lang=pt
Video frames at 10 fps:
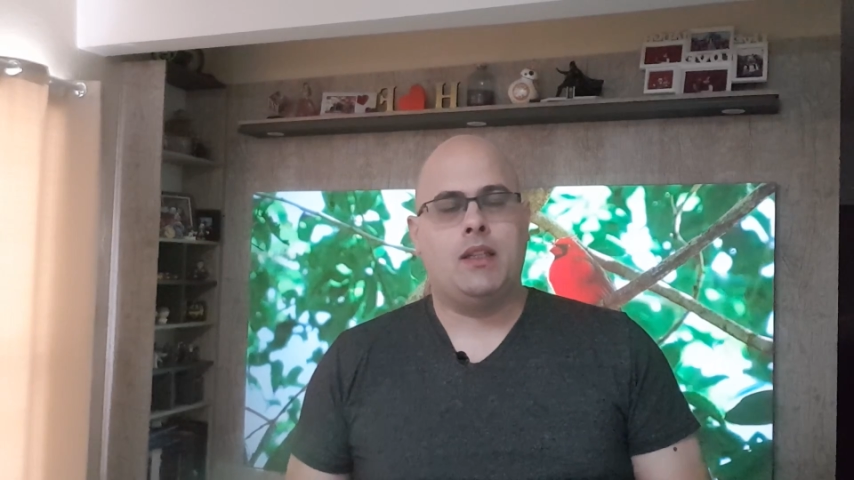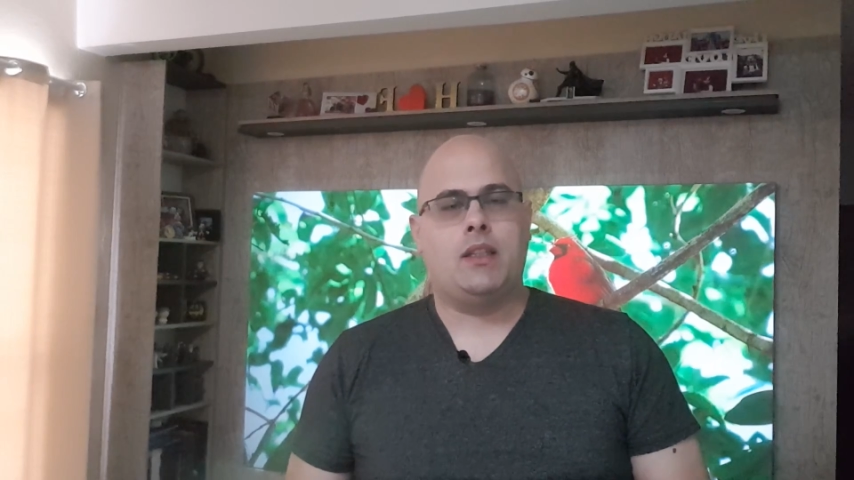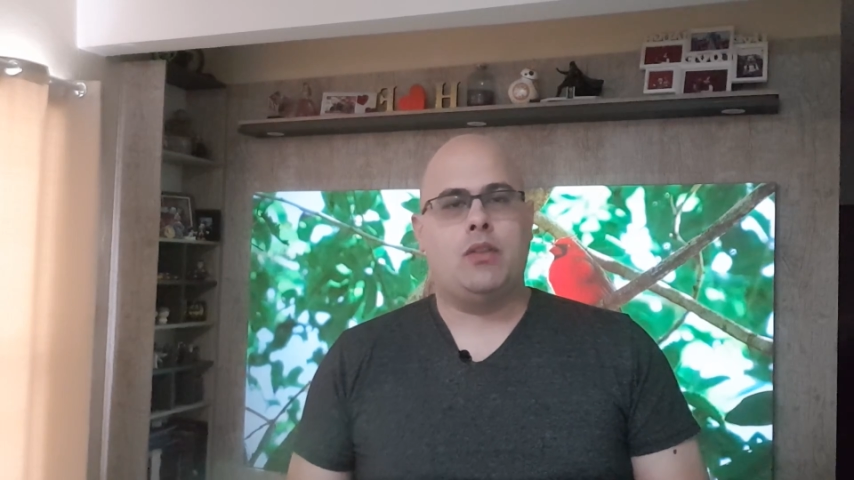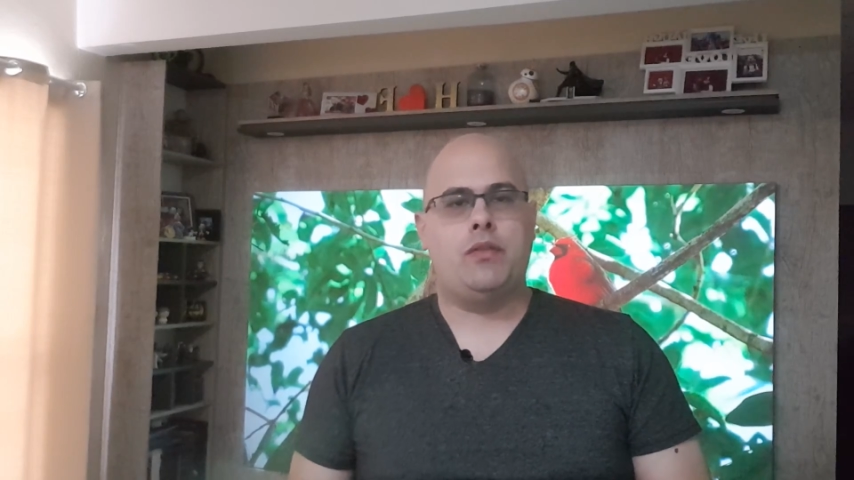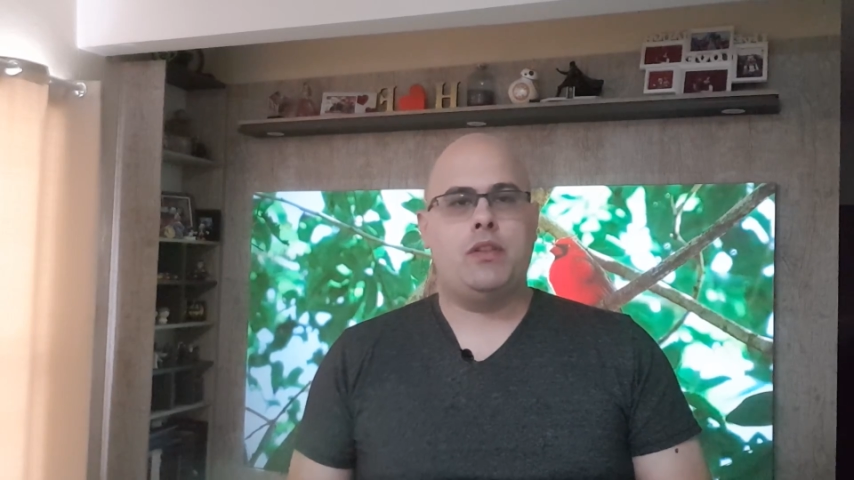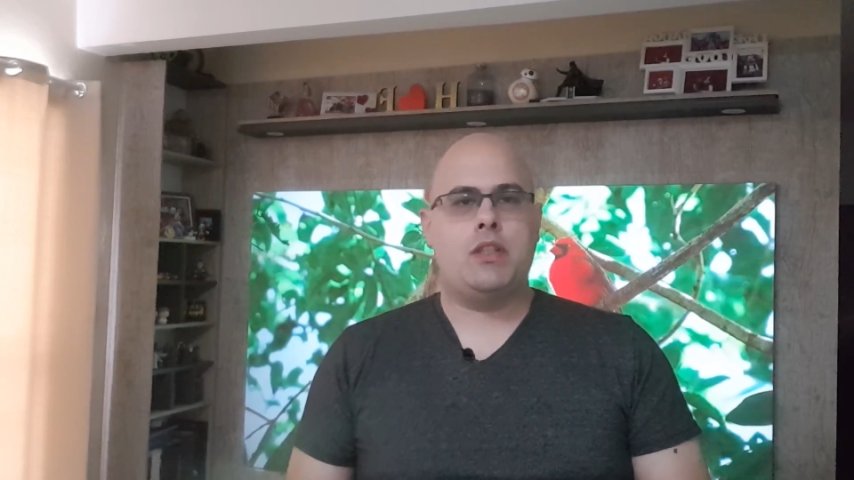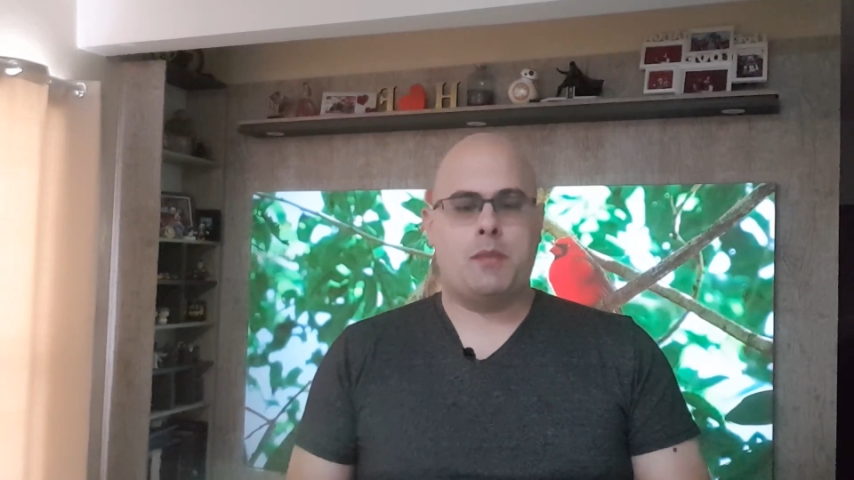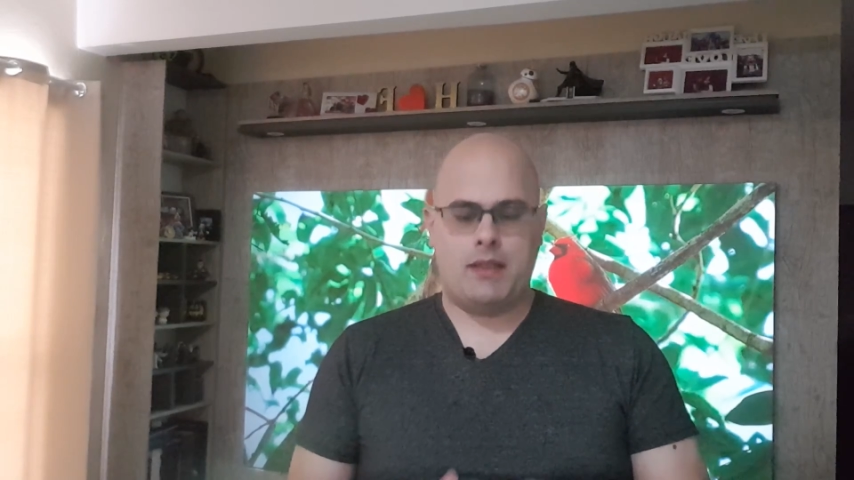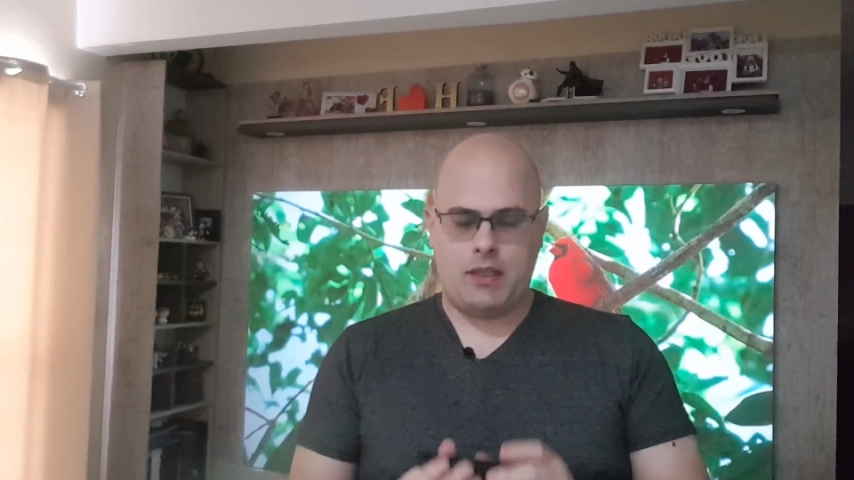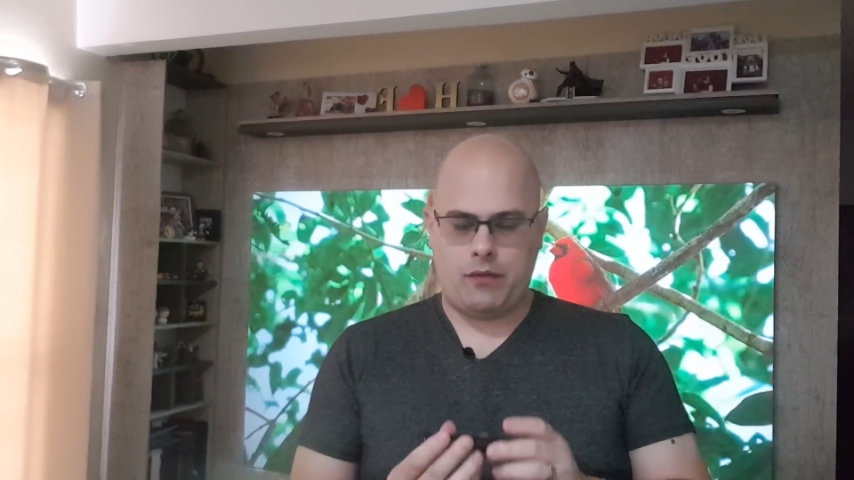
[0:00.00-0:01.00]
Tem um vídeo
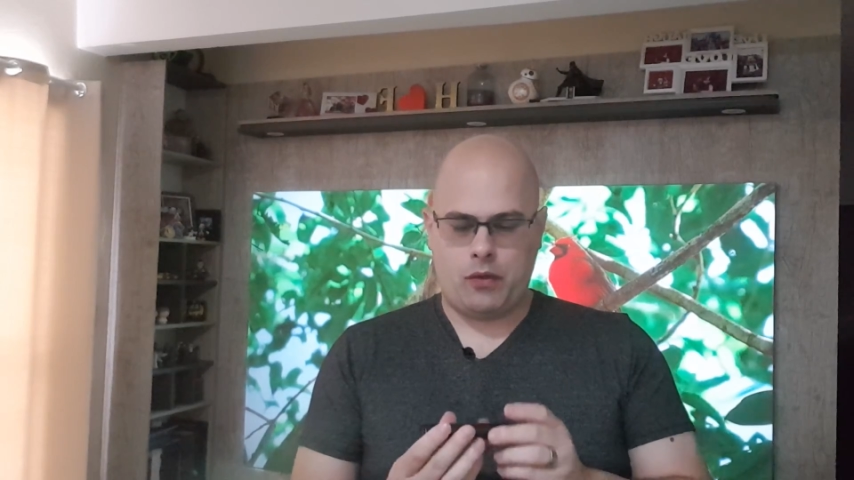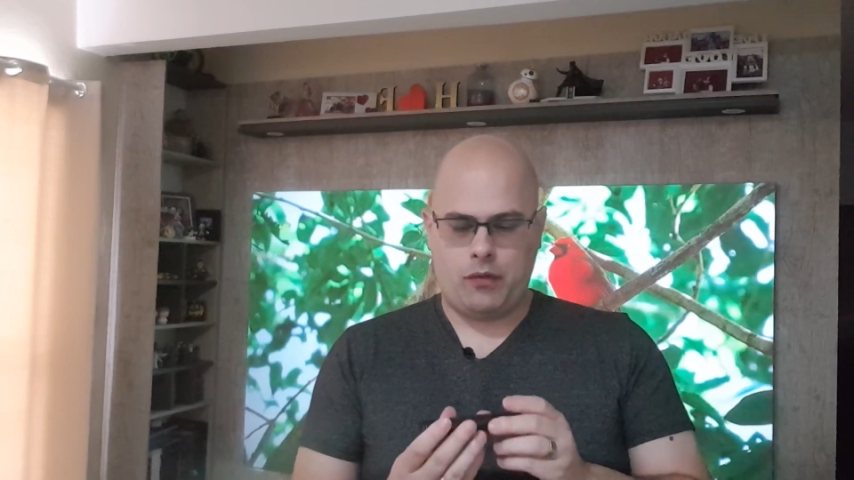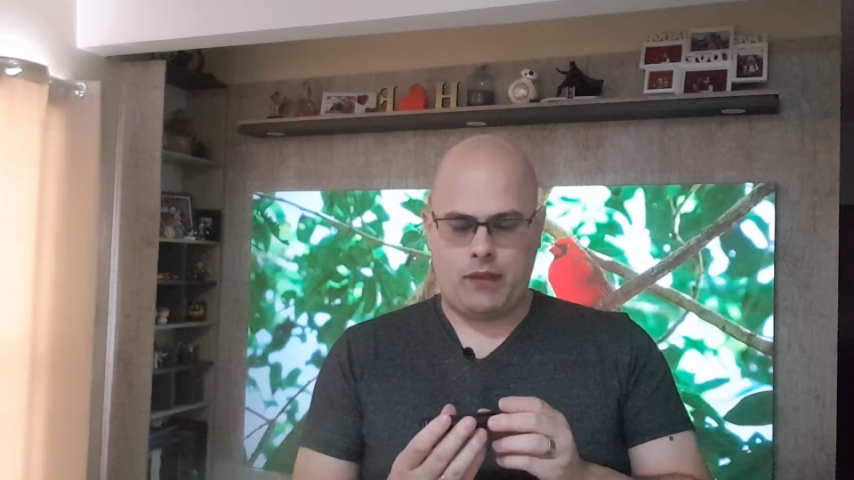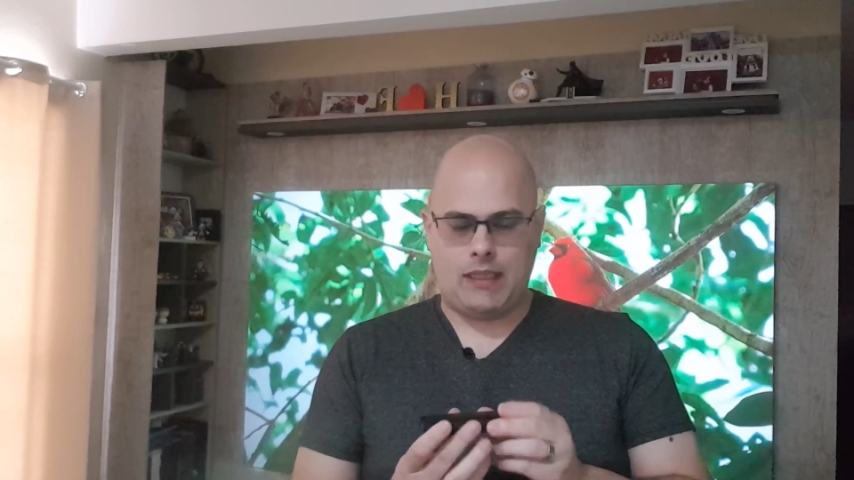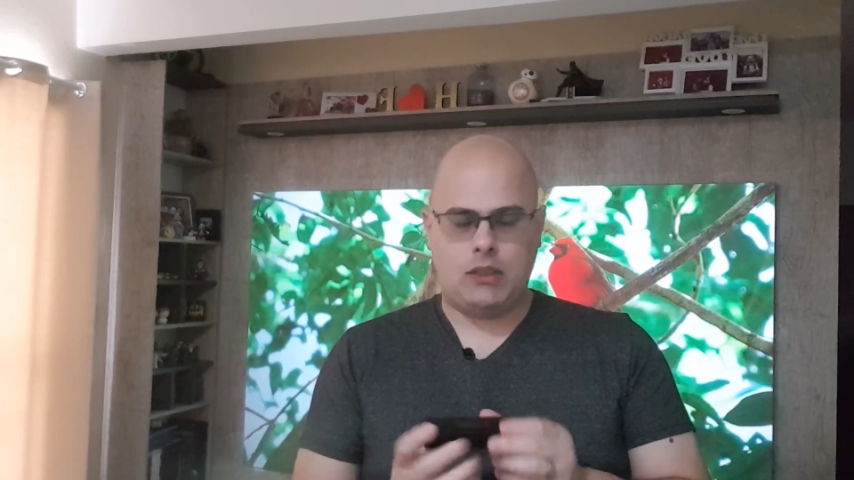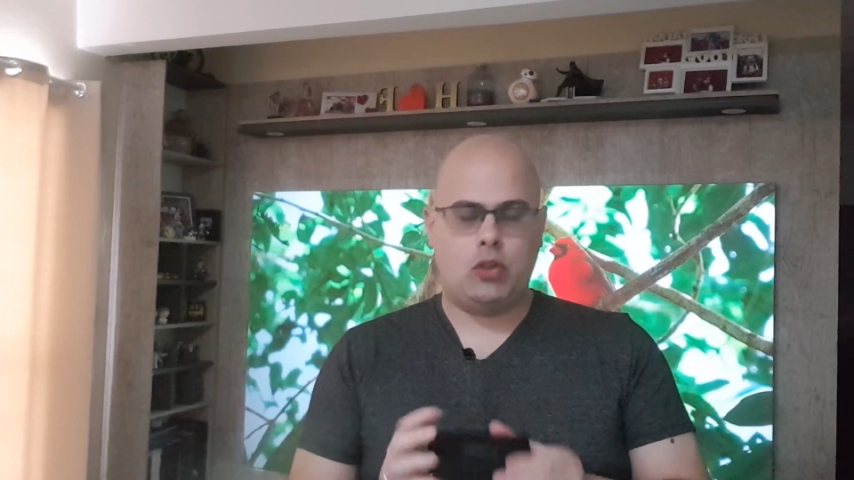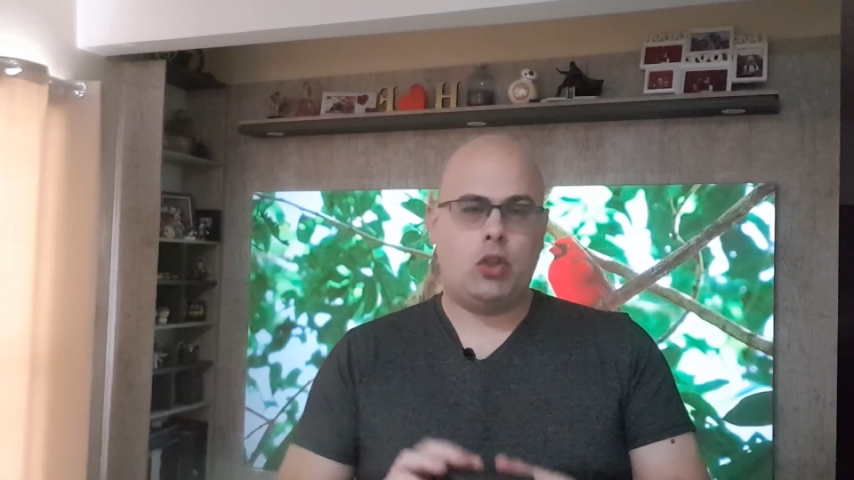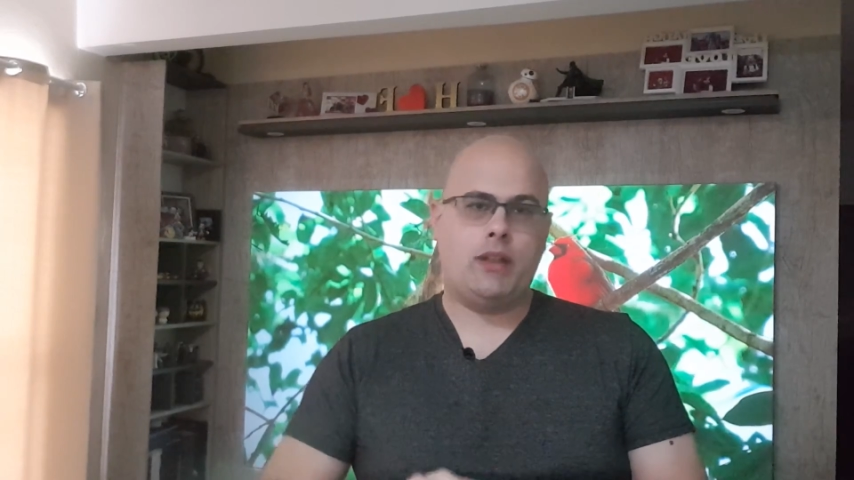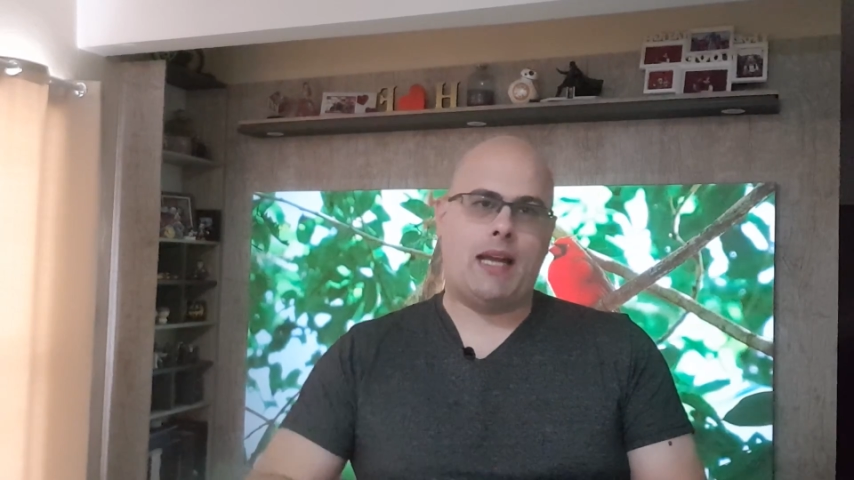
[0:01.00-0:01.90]
específico falando do